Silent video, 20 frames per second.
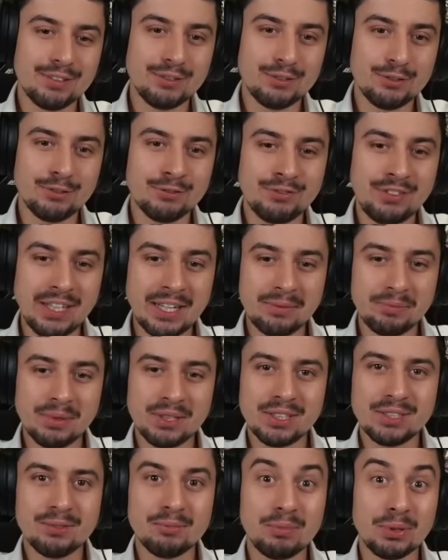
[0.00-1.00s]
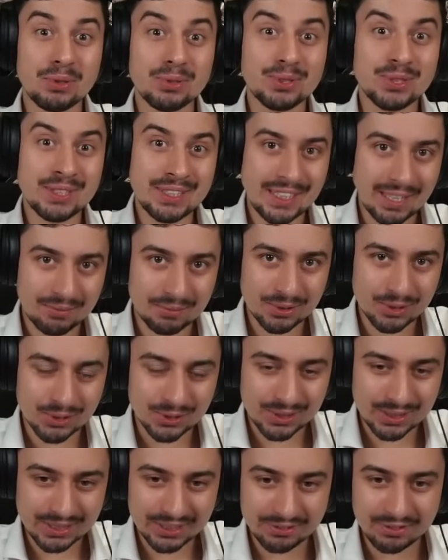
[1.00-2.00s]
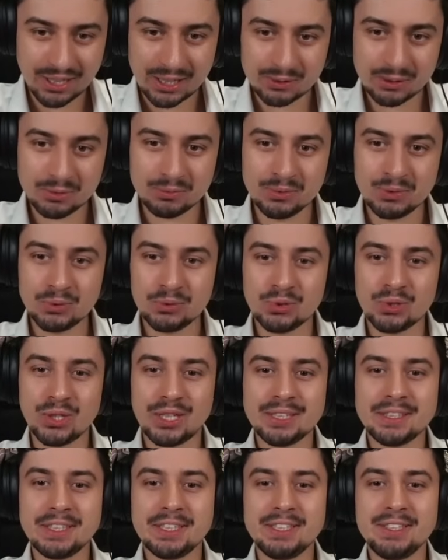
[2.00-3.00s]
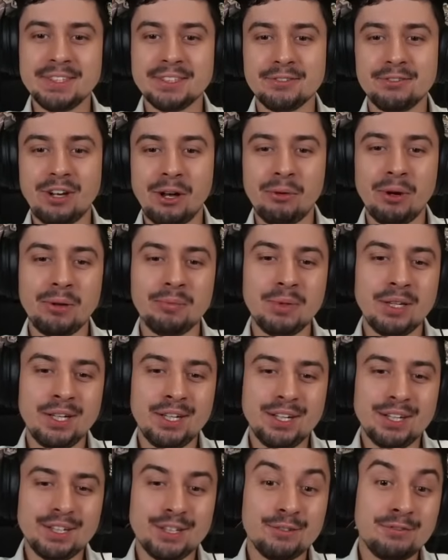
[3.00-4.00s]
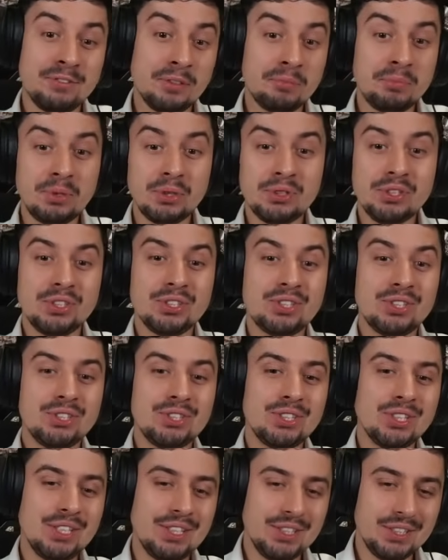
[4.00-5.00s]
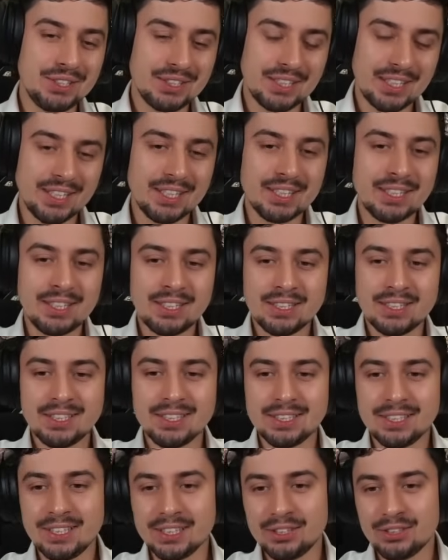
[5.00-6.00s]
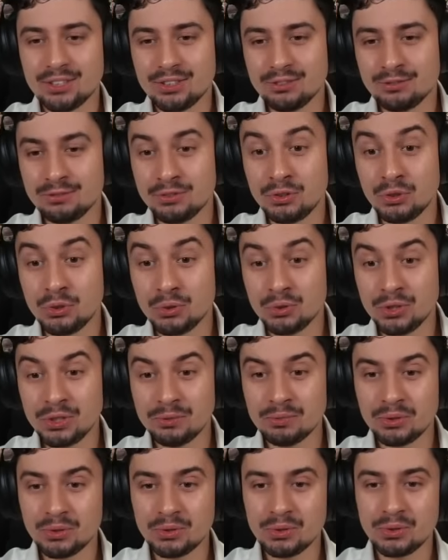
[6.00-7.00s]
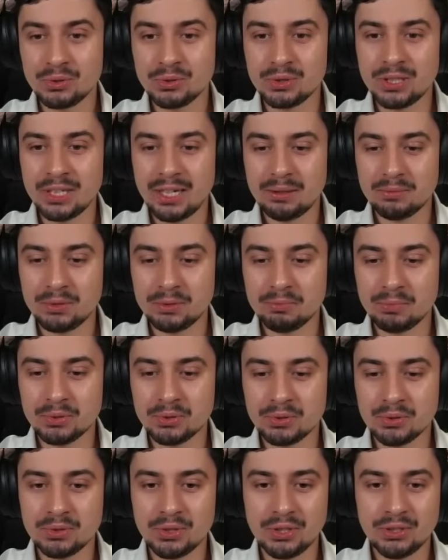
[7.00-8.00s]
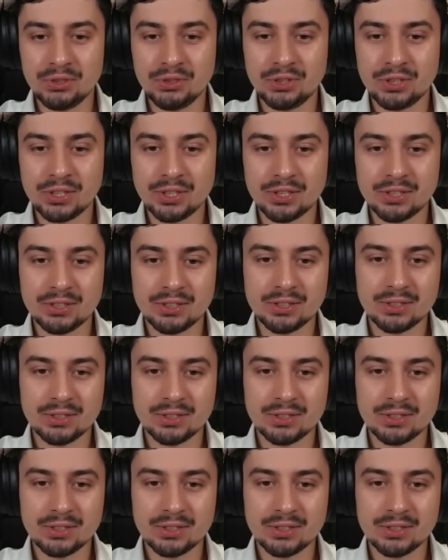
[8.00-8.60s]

Wiem, bo sam to grywałem, dużo analizowałem w obronie sycylijskiej, kiedy w drugim ruchu gramy posunięcie